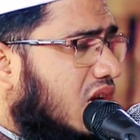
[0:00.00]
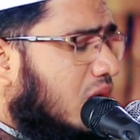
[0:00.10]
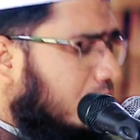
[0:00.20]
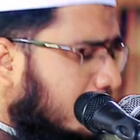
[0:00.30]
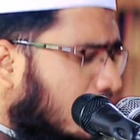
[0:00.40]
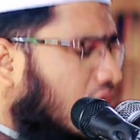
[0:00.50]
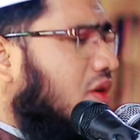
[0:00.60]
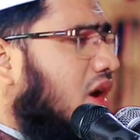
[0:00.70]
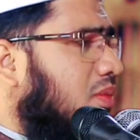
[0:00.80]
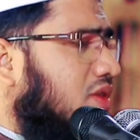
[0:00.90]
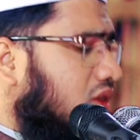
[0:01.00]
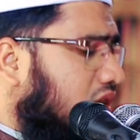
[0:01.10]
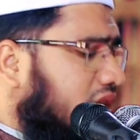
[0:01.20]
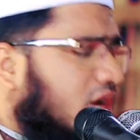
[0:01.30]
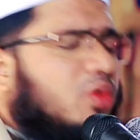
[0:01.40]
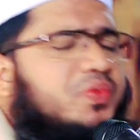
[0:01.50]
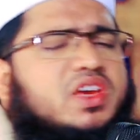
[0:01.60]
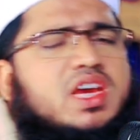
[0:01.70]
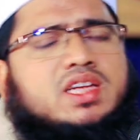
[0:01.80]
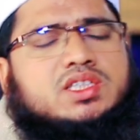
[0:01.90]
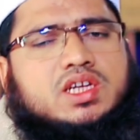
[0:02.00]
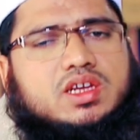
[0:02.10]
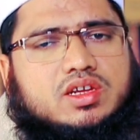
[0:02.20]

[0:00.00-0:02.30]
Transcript: বিবাহ করার মতন তৌফিক আছে